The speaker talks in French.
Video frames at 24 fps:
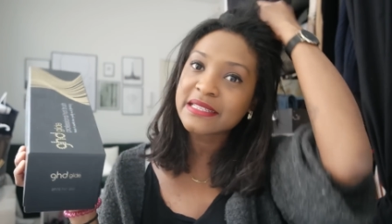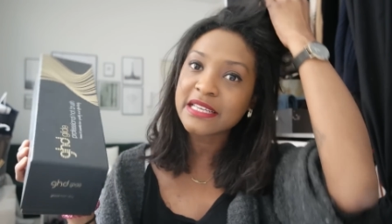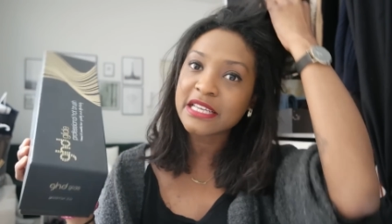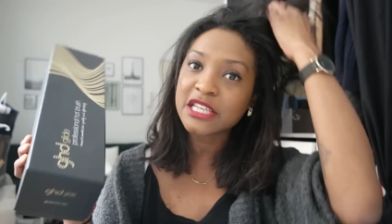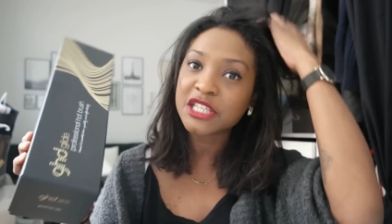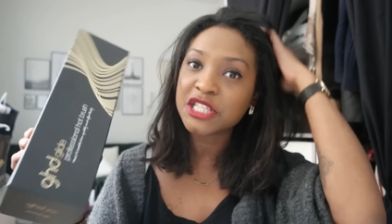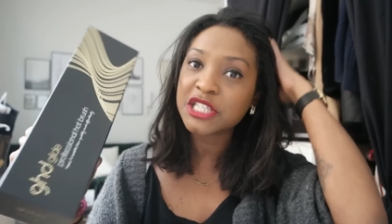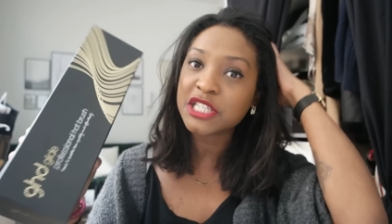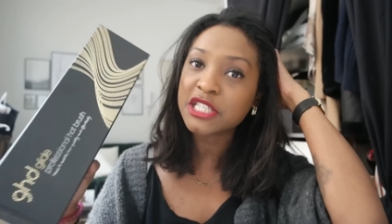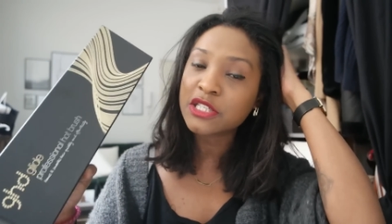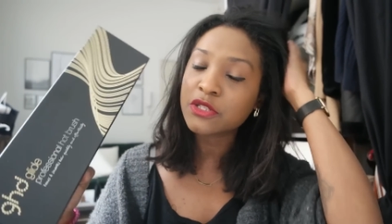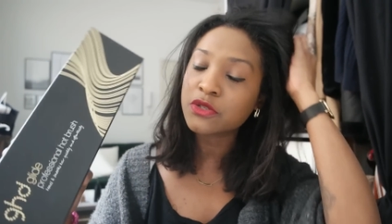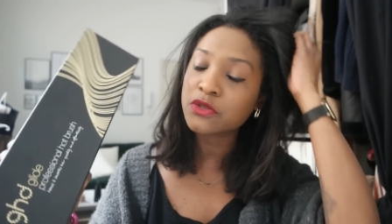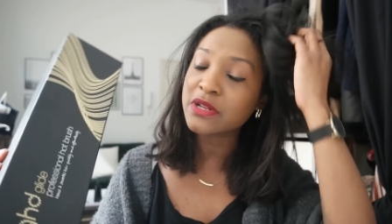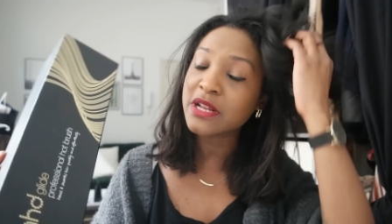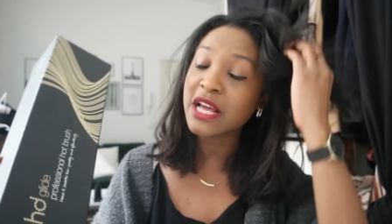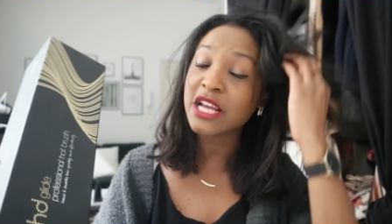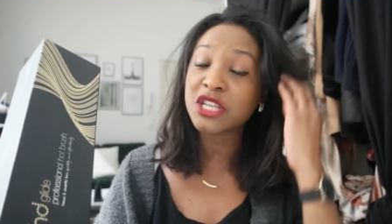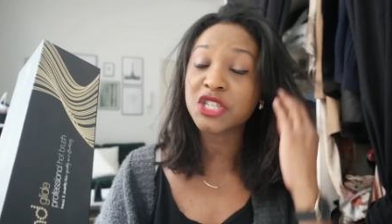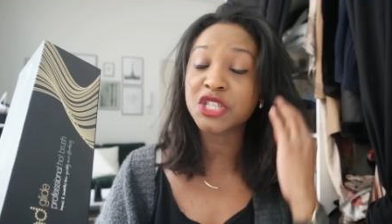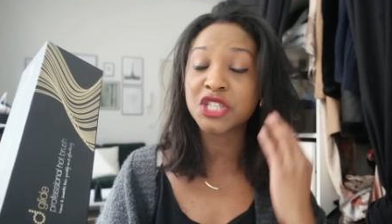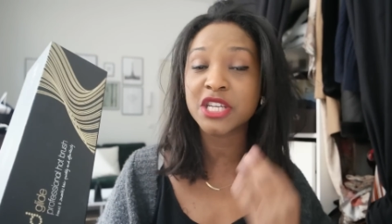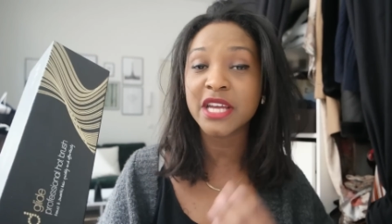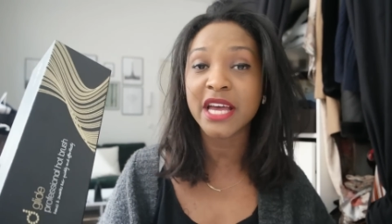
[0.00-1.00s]
il s'agit de
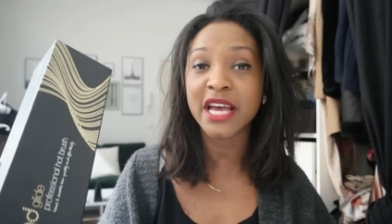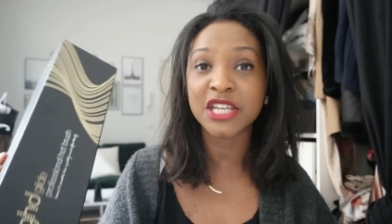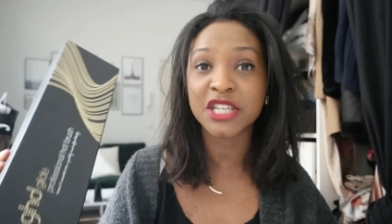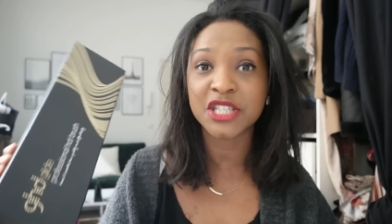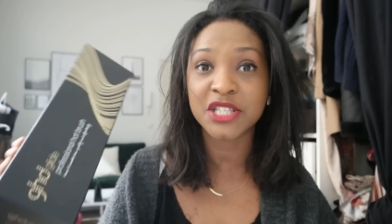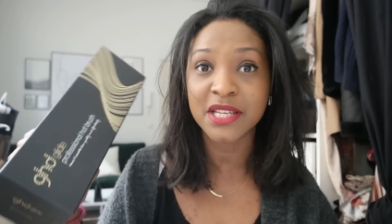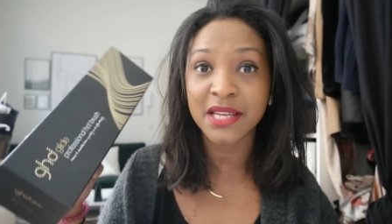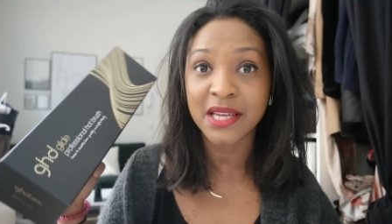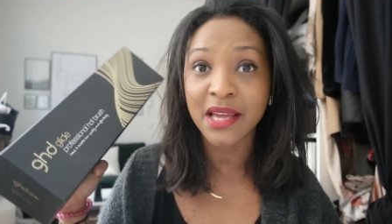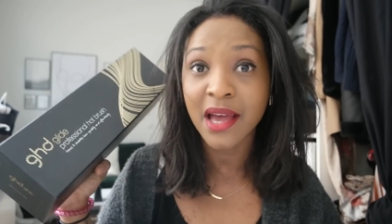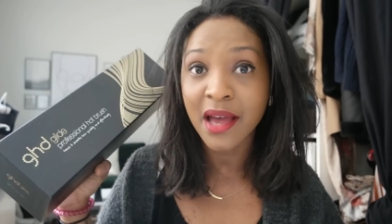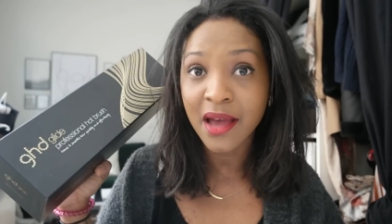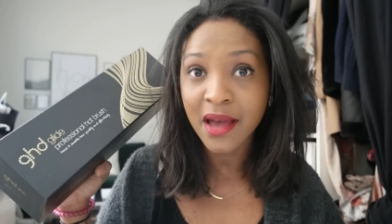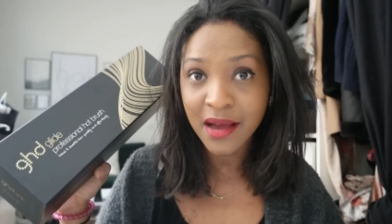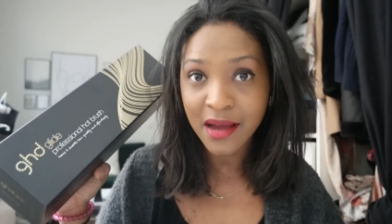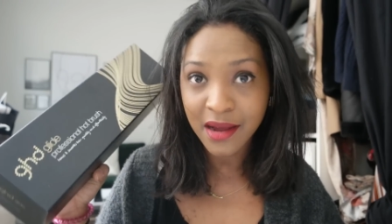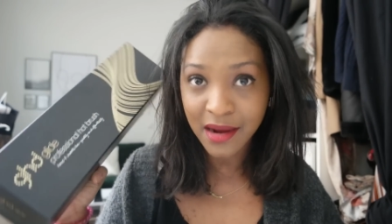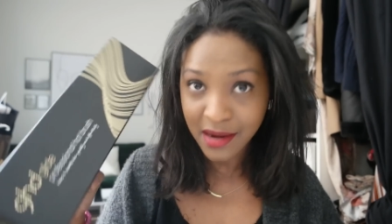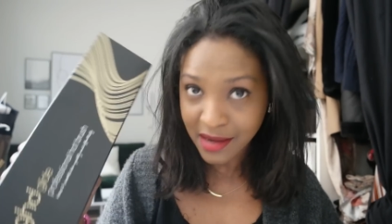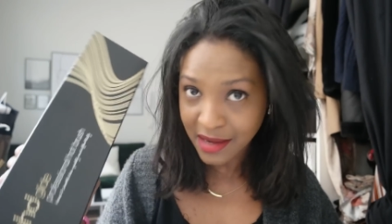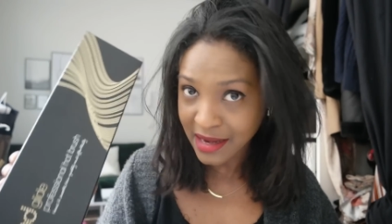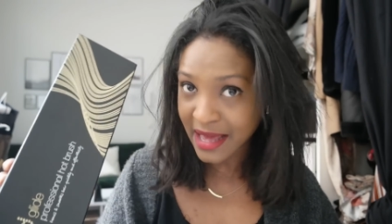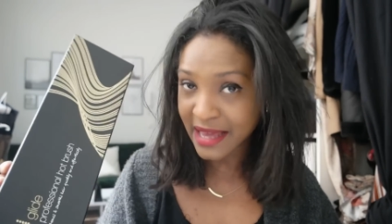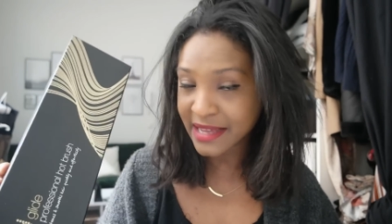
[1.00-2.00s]
la GHD
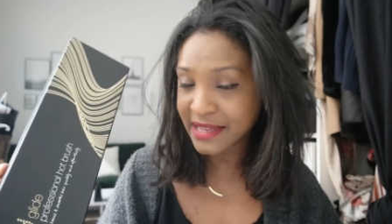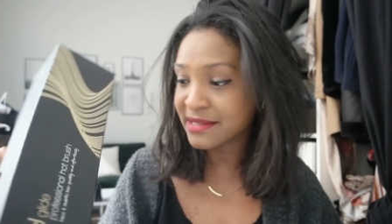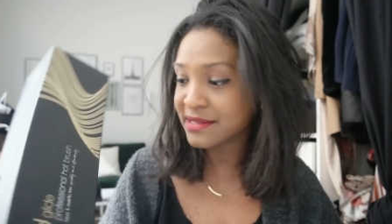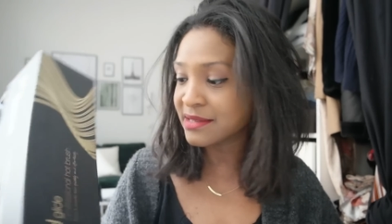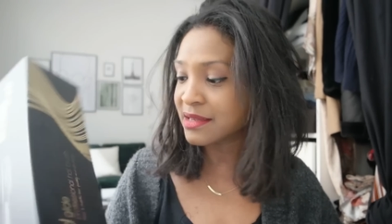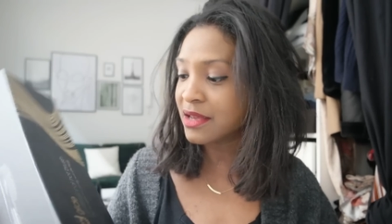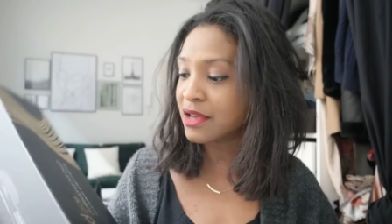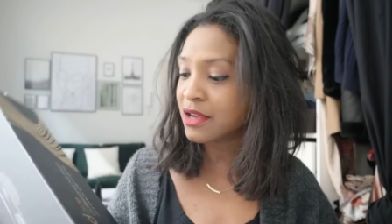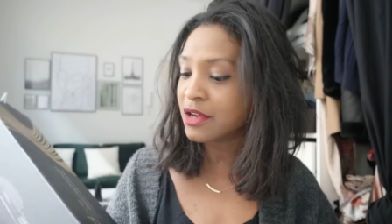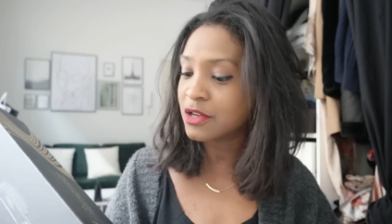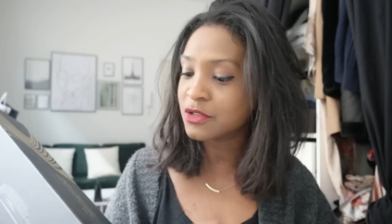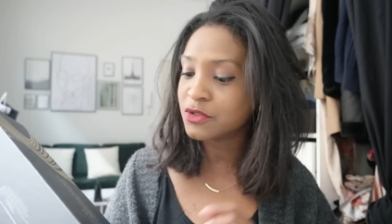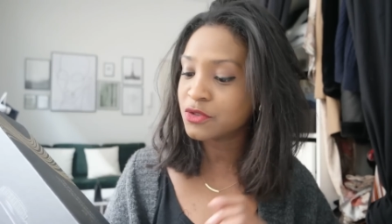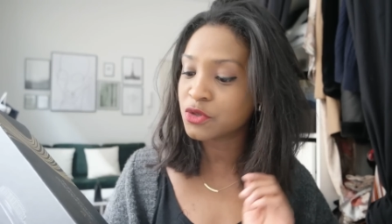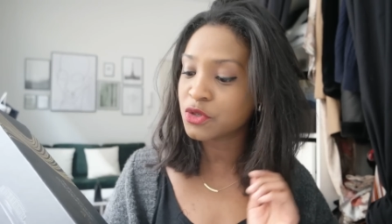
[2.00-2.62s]
Glide euh,